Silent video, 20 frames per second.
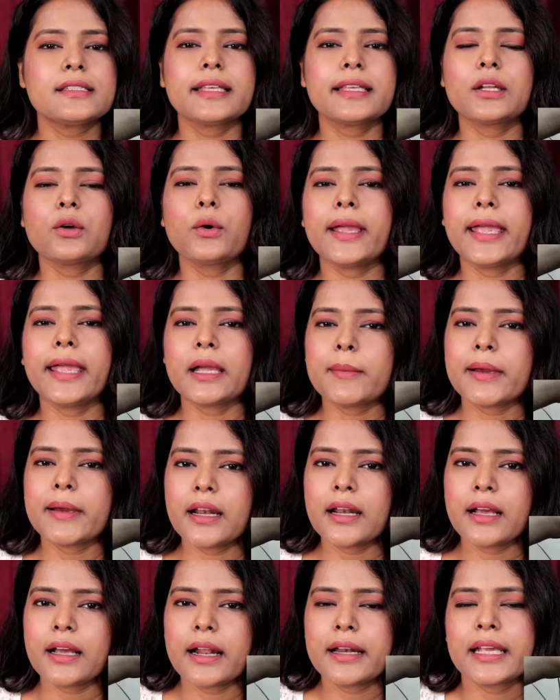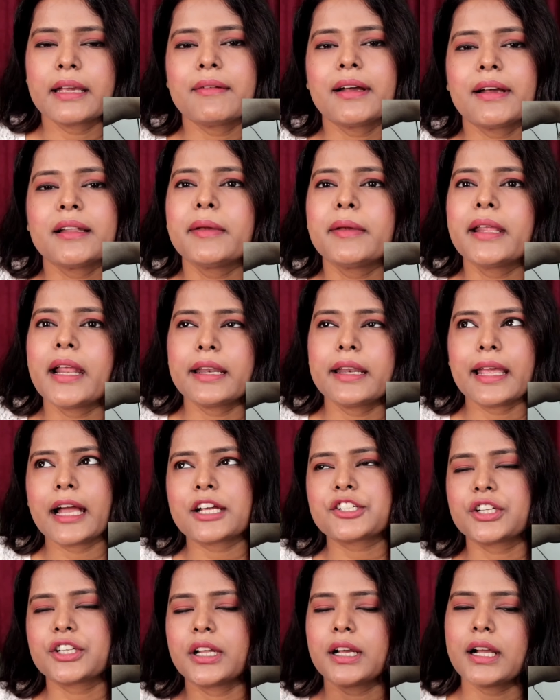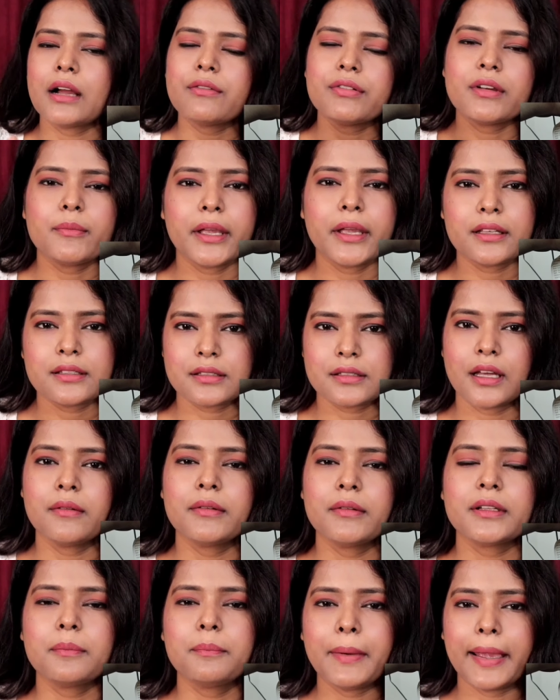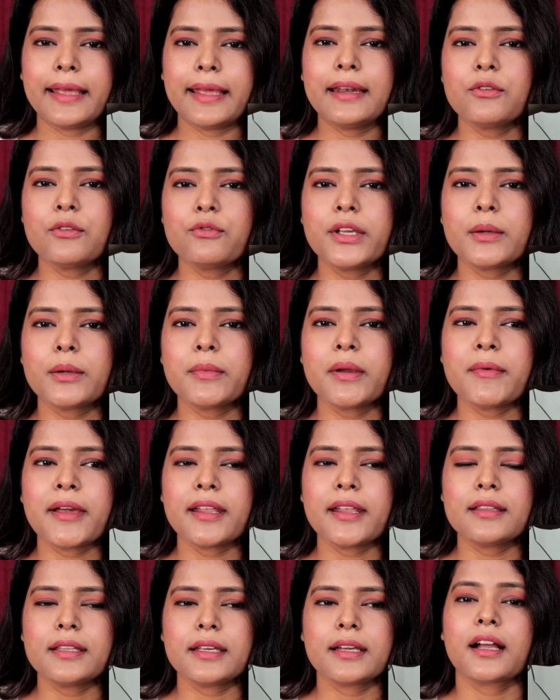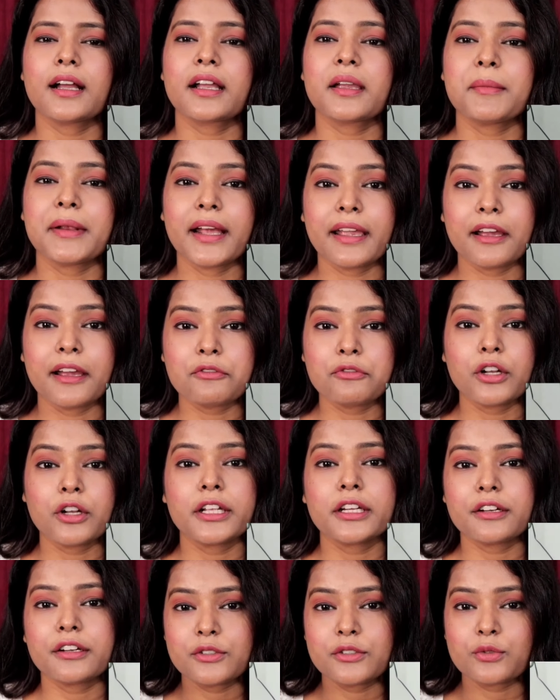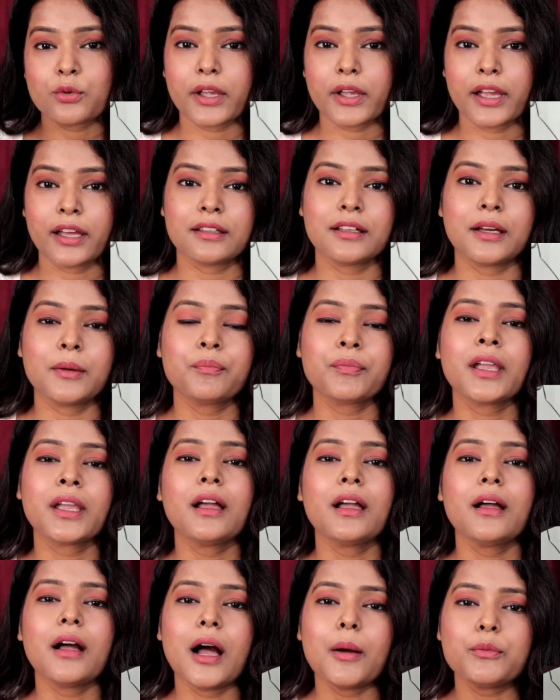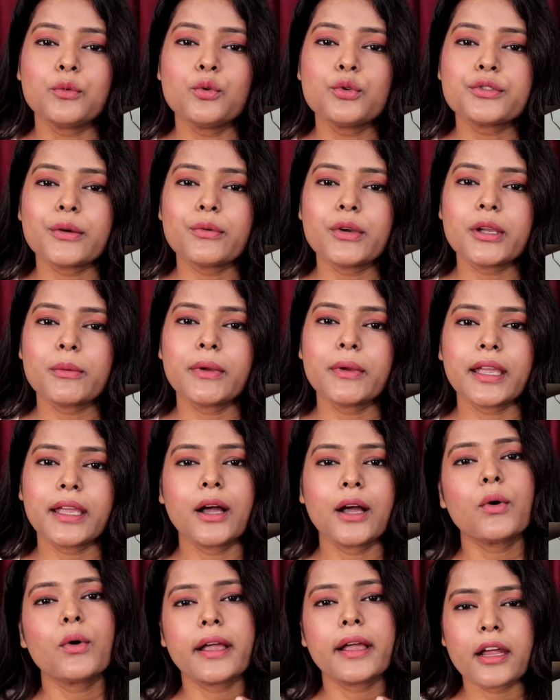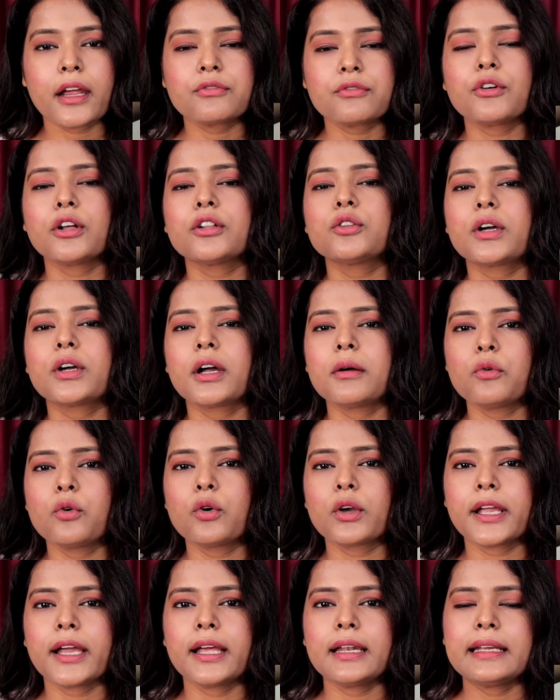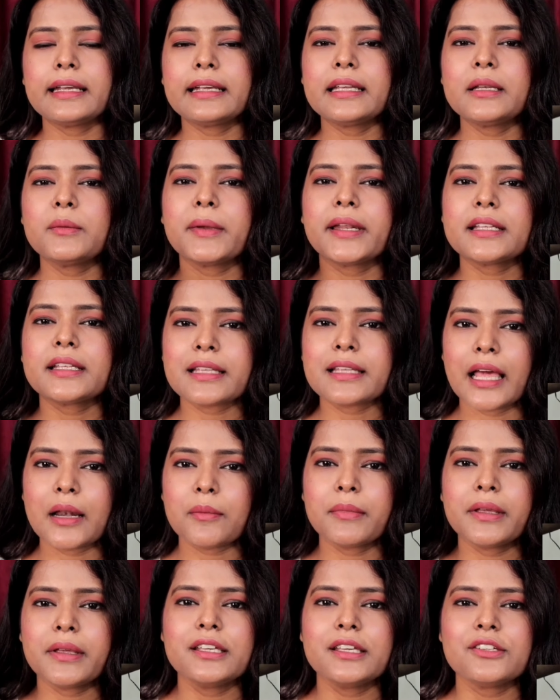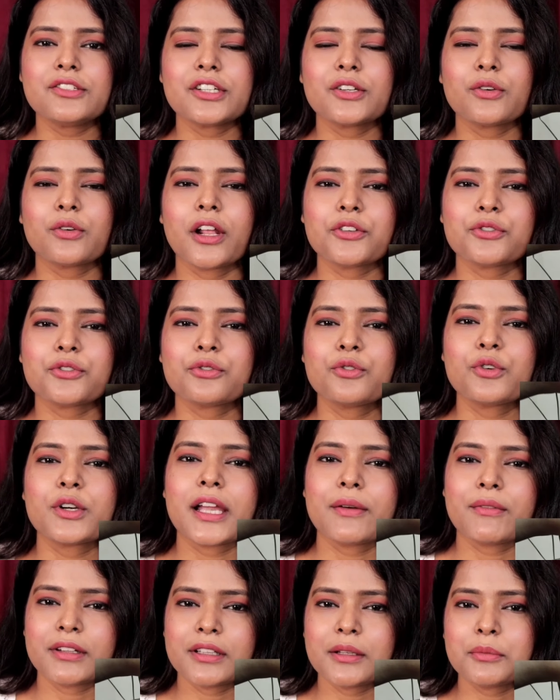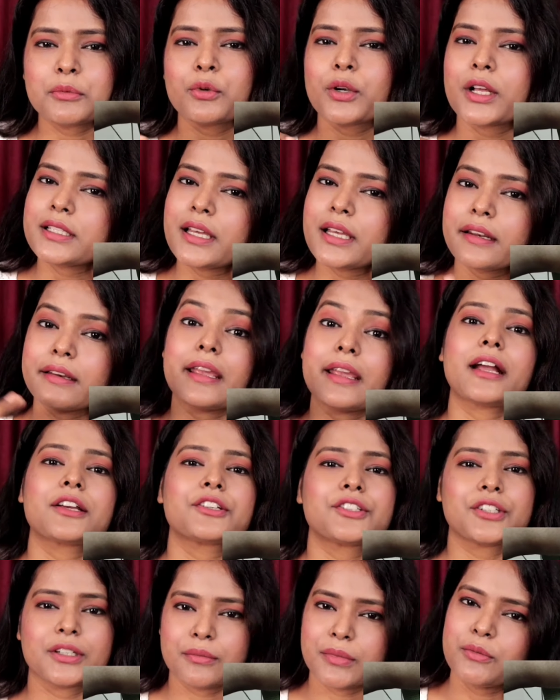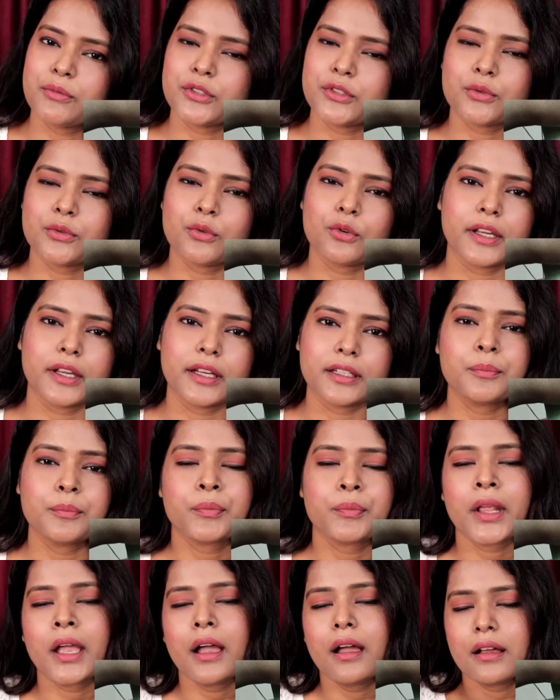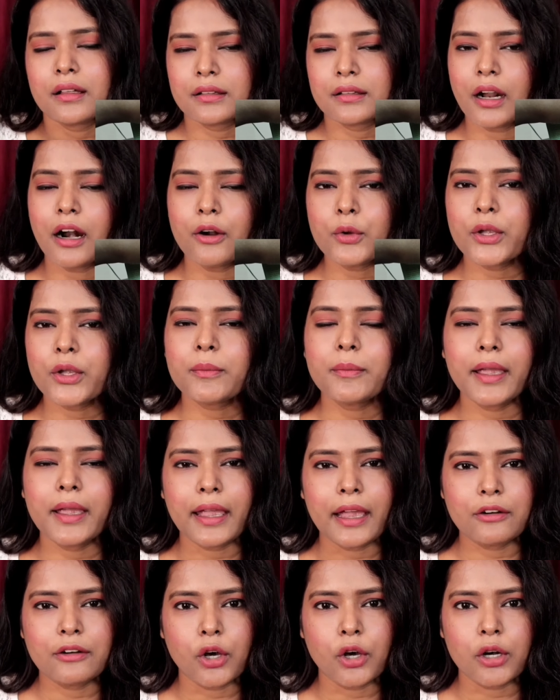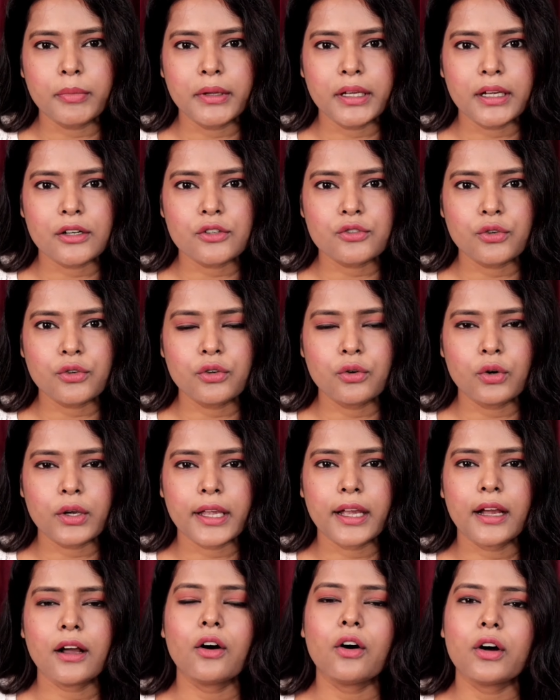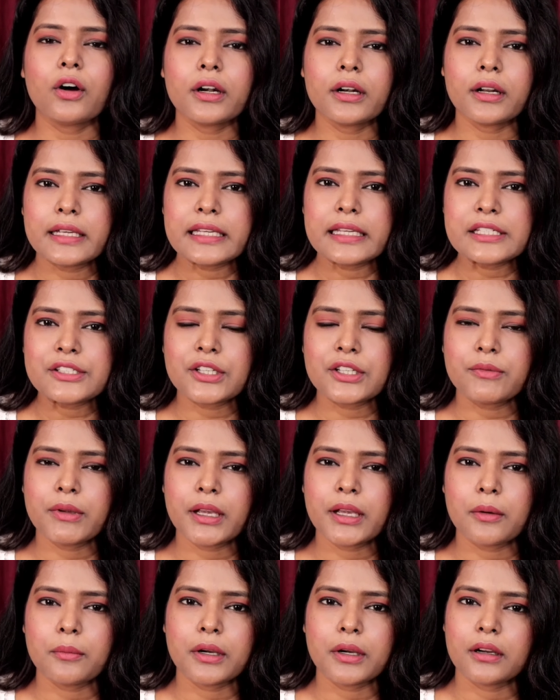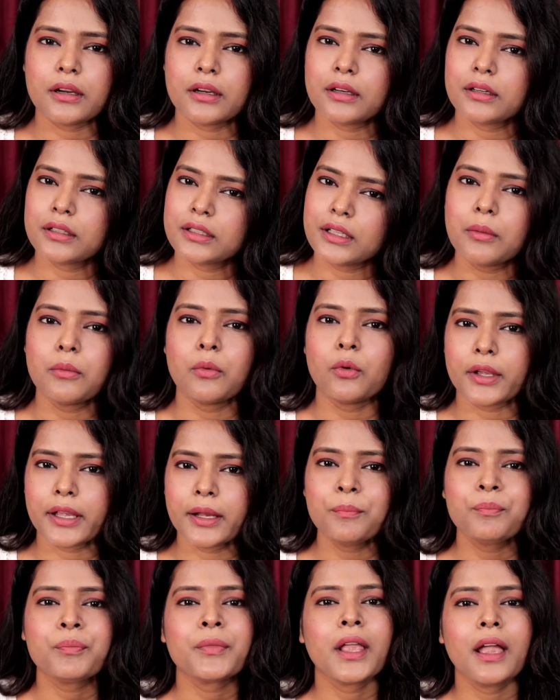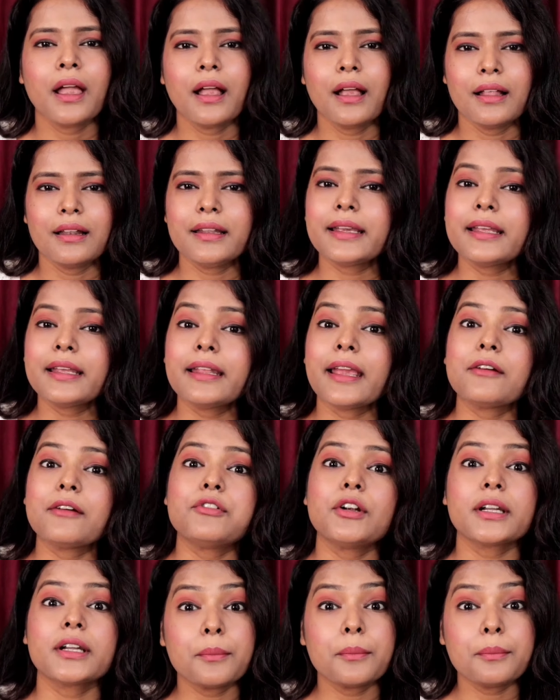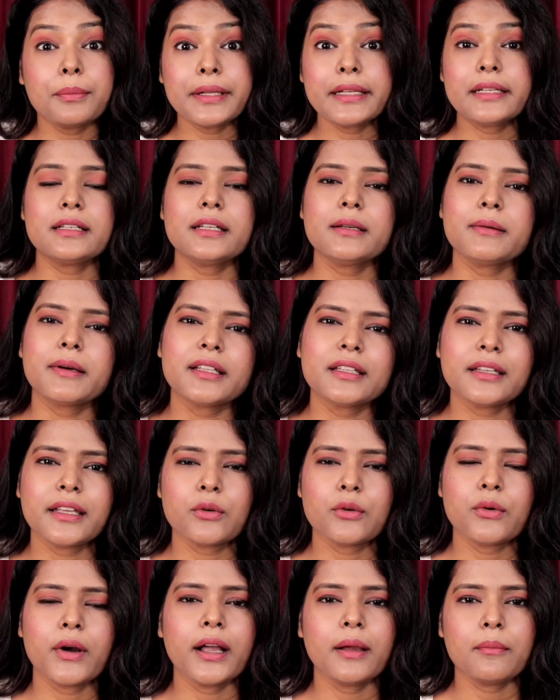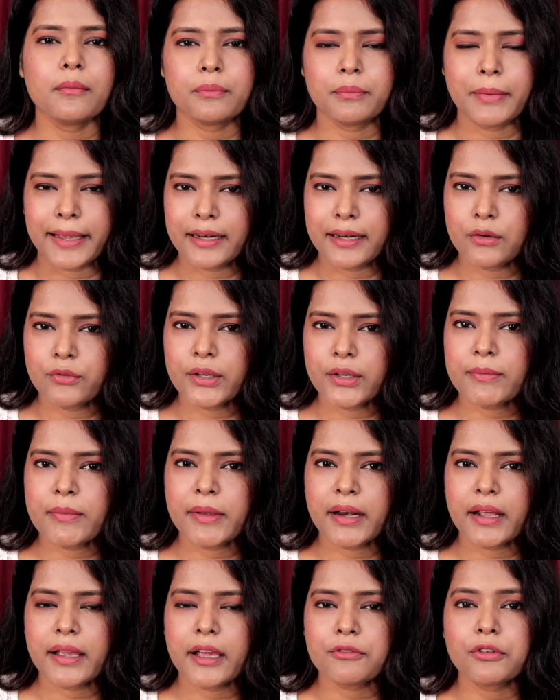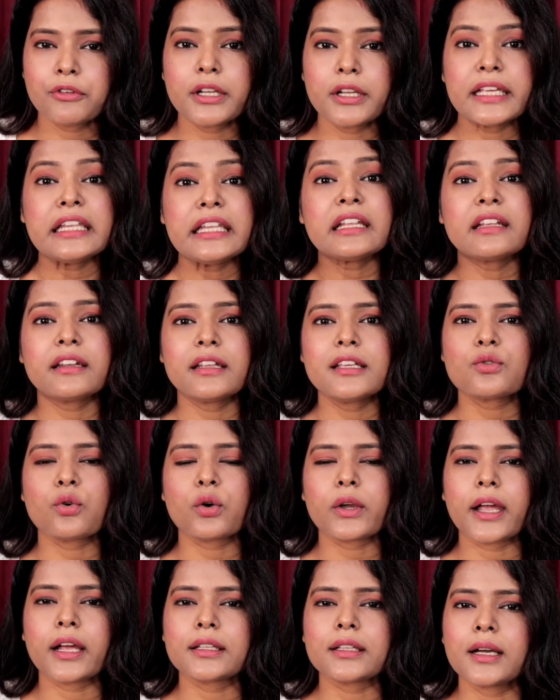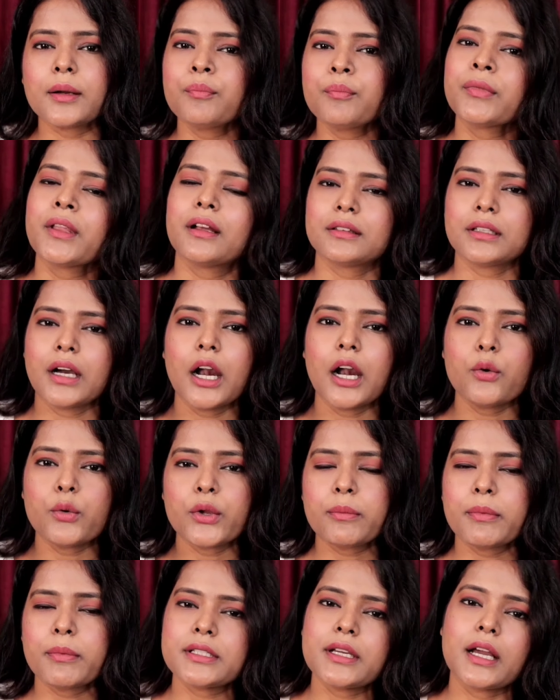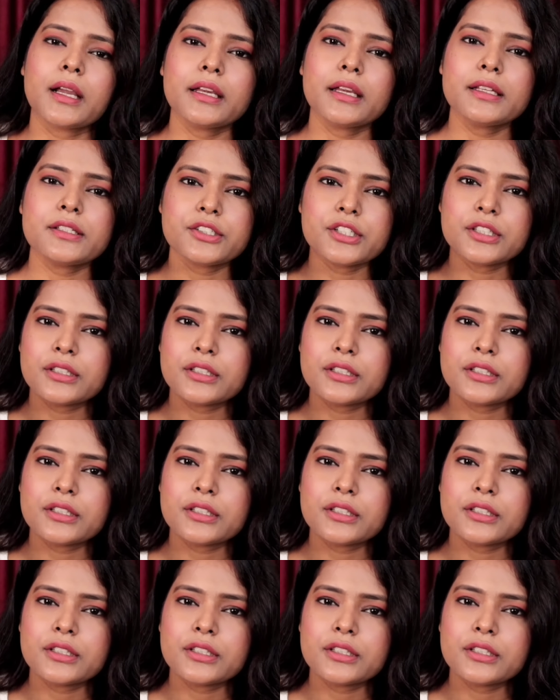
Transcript: इस तेल को एक महीना लगाने के बाद मेरा रिएक्शन काफी मिक्स था मतलब पहले वीक में मैंने देखा कि मेरा हेयरफॉल इंक्रीज हो गया था अब दूसरे वीक में क्या हुआ हेयरफॉल तो कम हो गया लेकिन मेरे स्कैल्प में ईजिंग होना शुरू हो गया मतलब थोड़ा सा रिएक्शन भी मुझे हो गया था थर्ड वीक में हेयर फॉल भी कंट्रोल हो गया और ईचिंग भी कम कम हो गया लेकिन हेयर फॉल कम्प्लीटली बंद नहीं हुआ पहले वीक में मेरा हेयर फॉल इंक्रीज हो गया था थर्ड वीक में जाके